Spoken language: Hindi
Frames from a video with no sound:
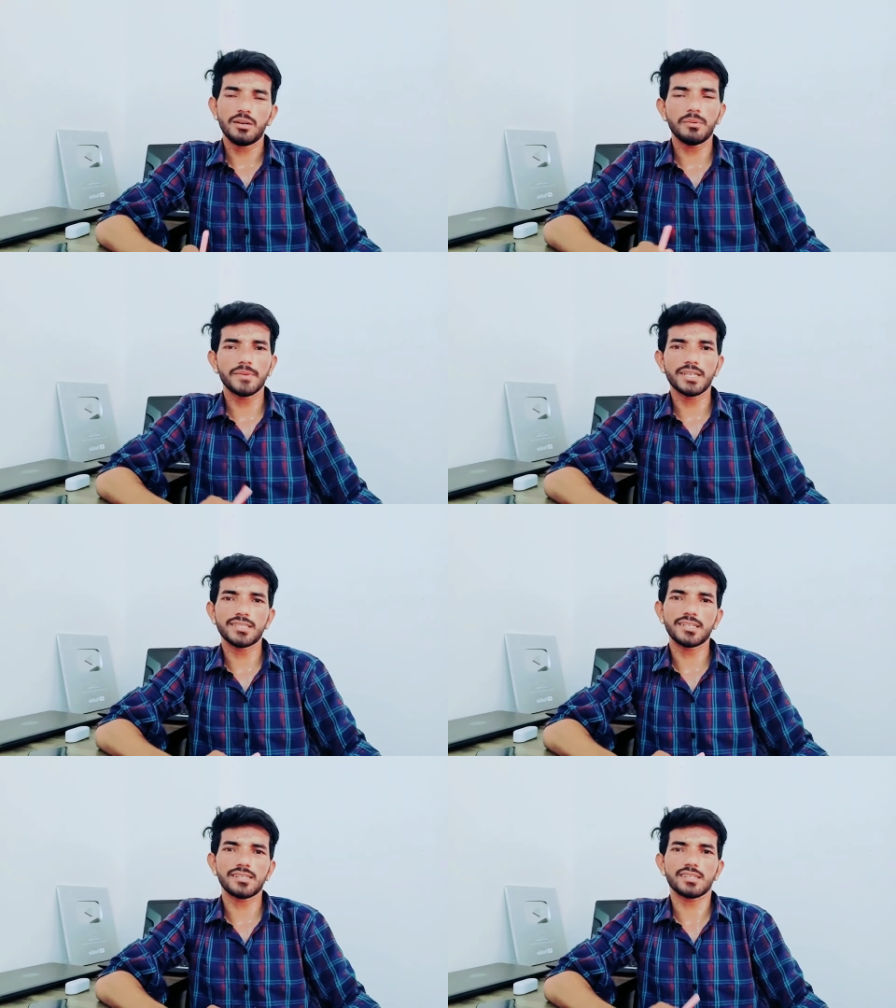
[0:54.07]
अब अपन
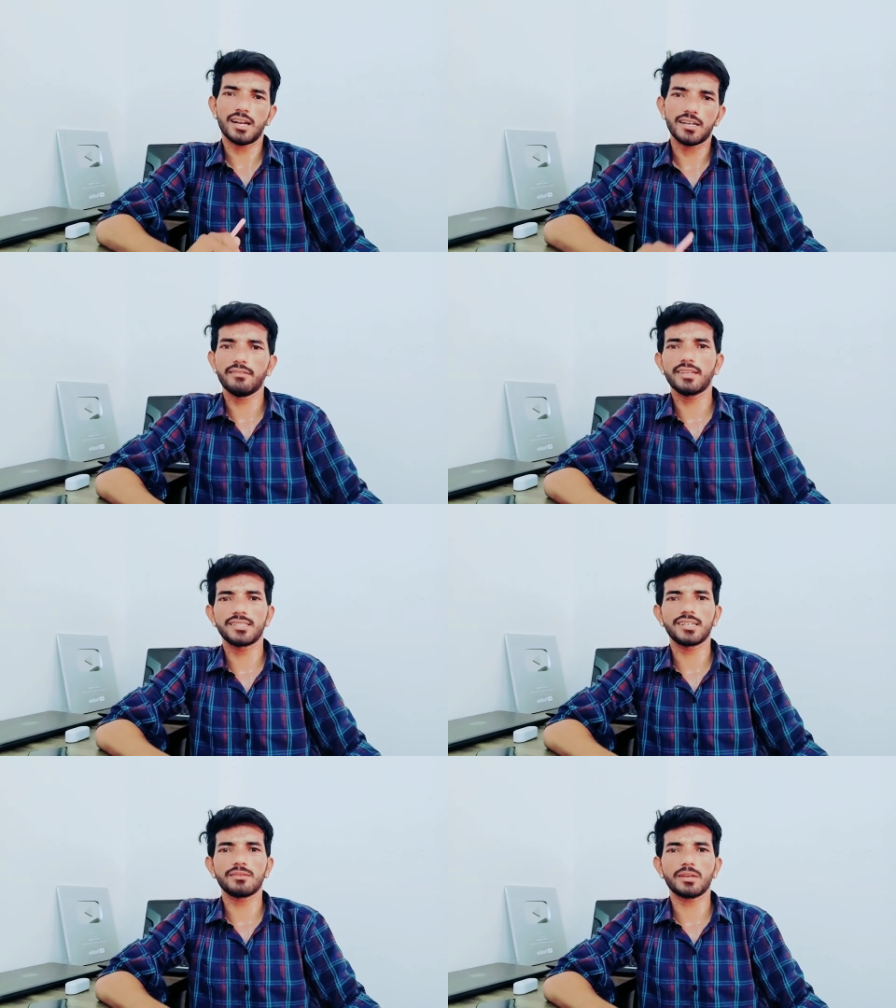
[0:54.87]
राजस्थान कक्षा आठवीं के
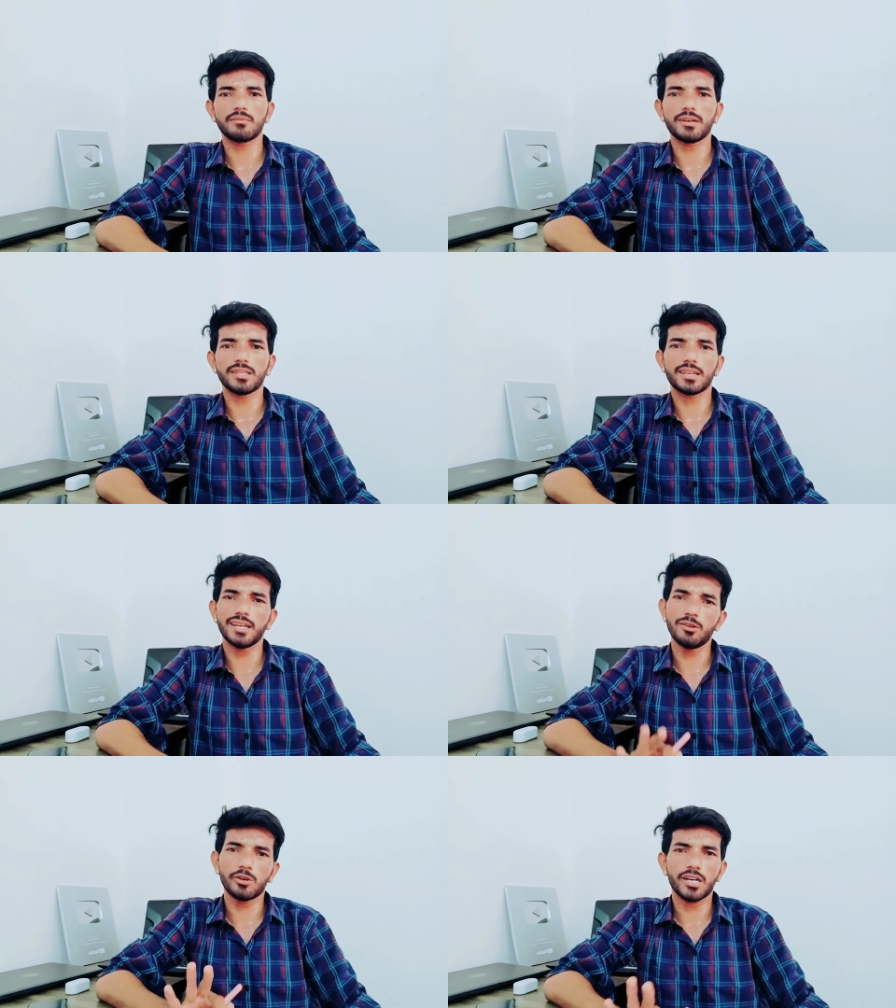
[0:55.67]
रिजल्ट के बारे में बात
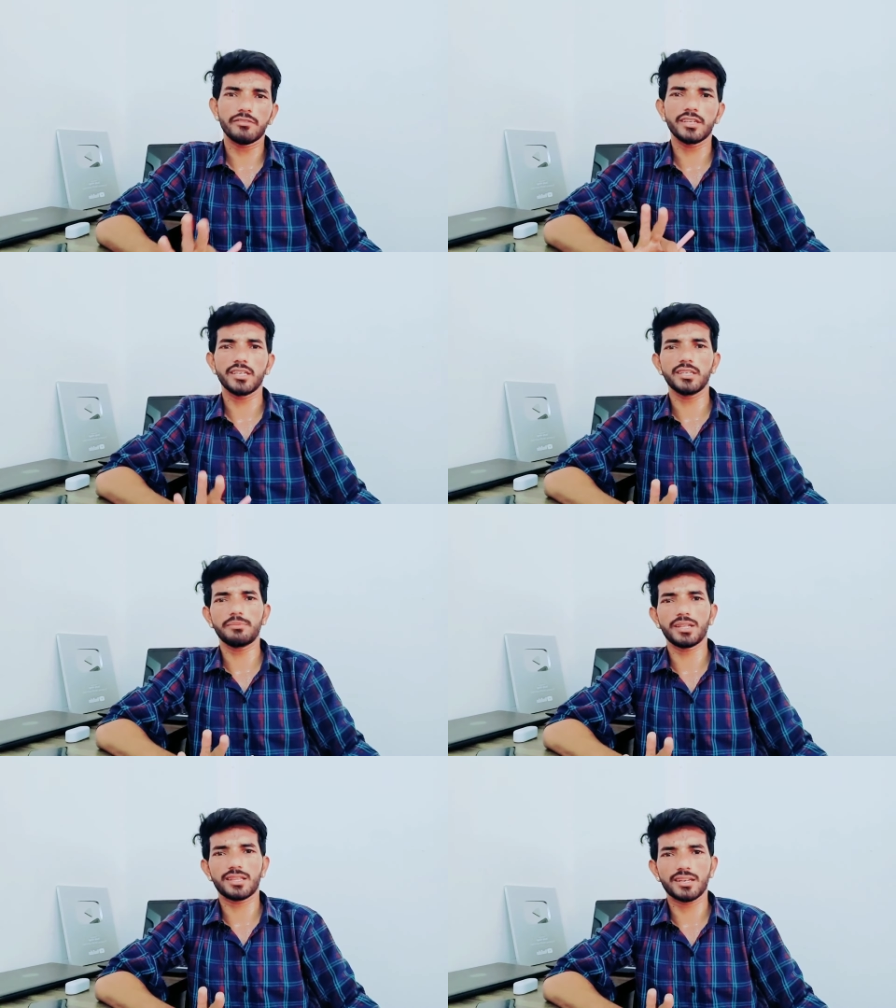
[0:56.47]
करेंगे और आठवीं की
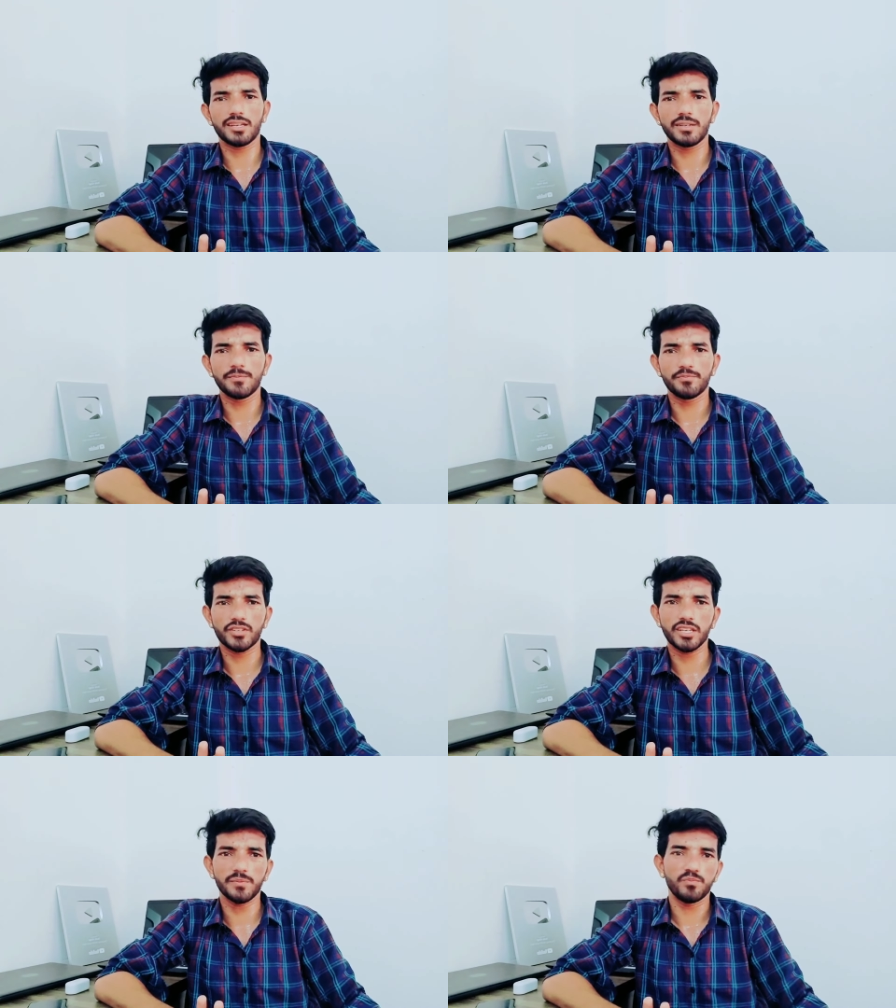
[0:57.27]
ही बात करेंगे
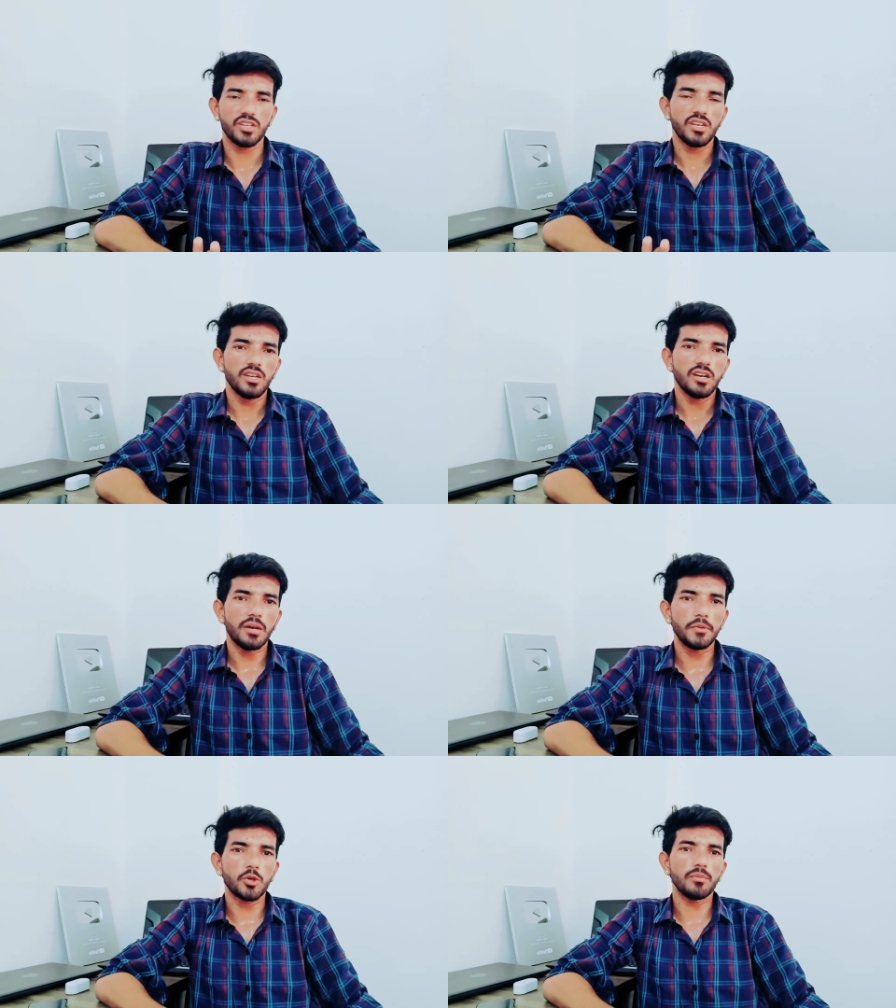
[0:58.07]
ठीक है
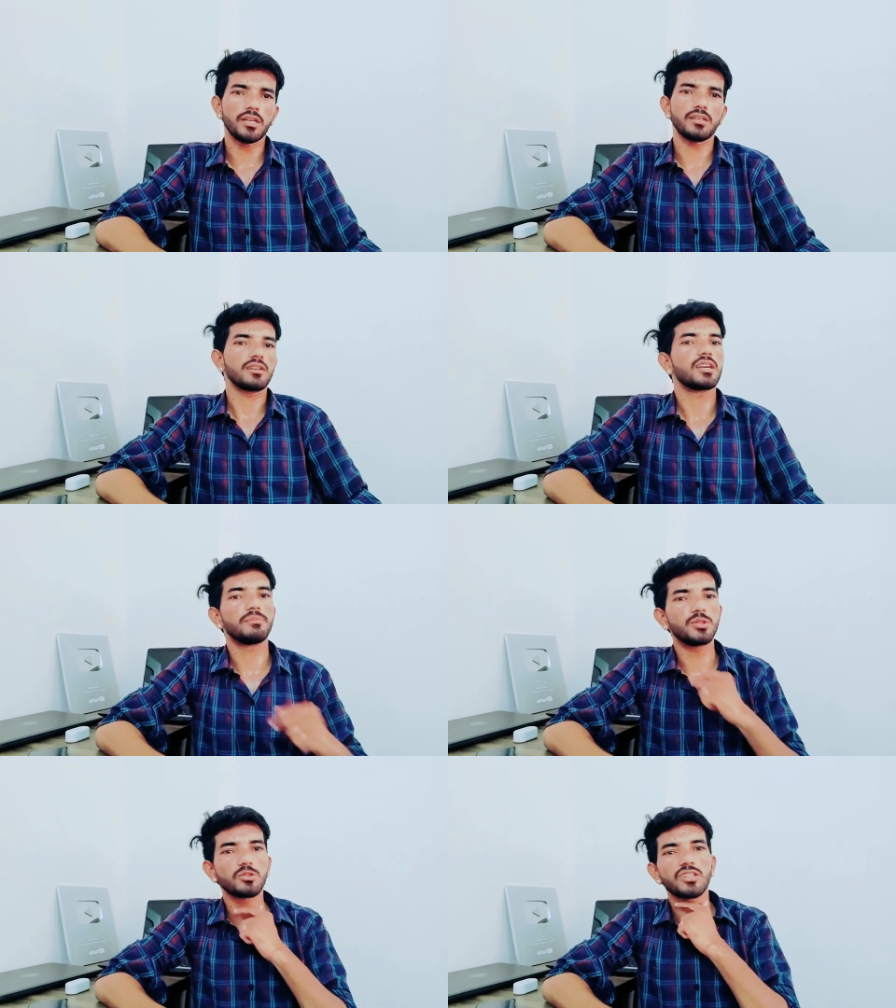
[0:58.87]
अब देखो मेरे
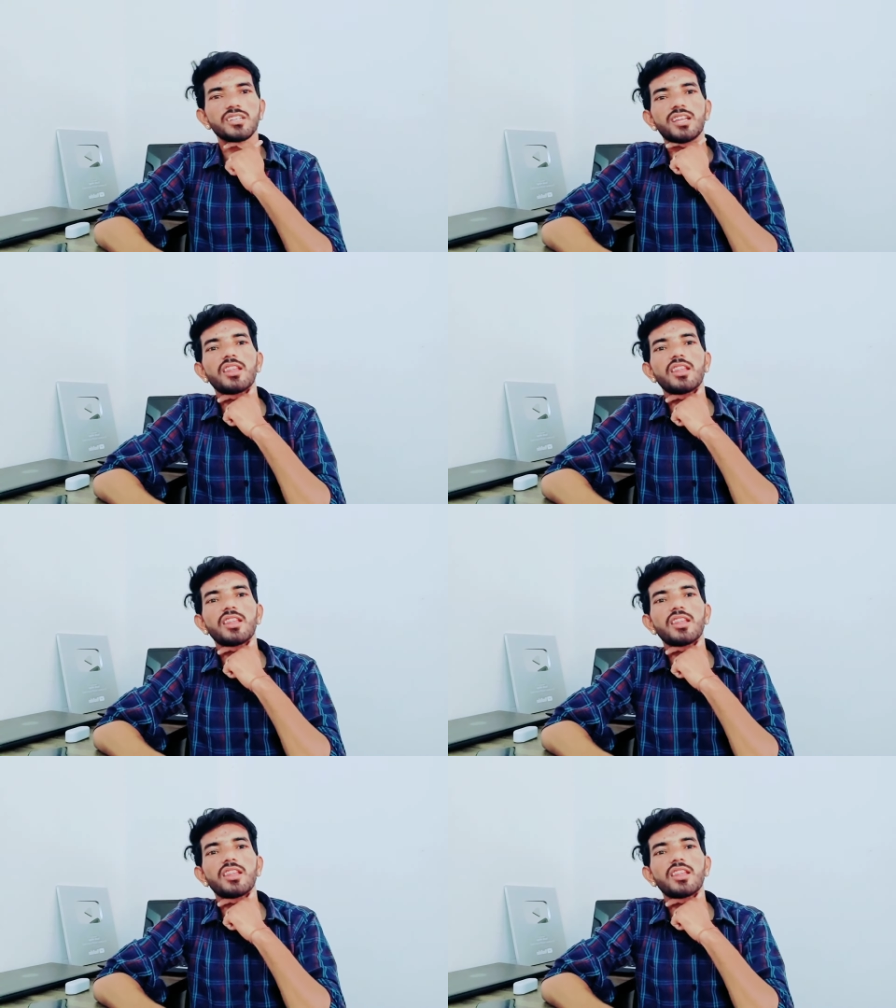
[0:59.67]
गर्मी तो इतनी